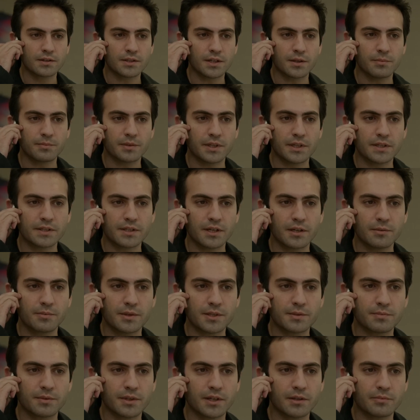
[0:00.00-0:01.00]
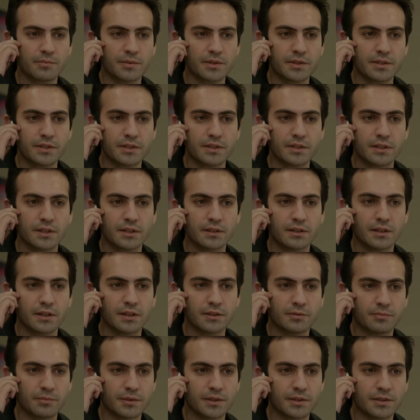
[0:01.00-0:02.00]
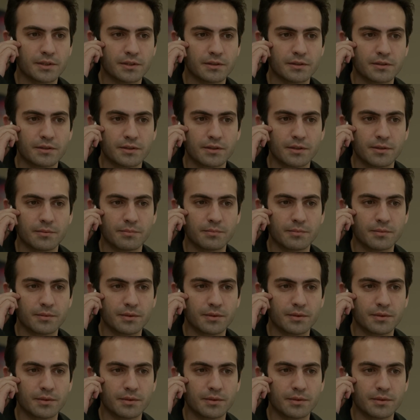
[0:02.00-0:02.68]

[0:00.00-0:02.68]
Cemre'yi serbest bırakması için ikna etmeye çalışacağım.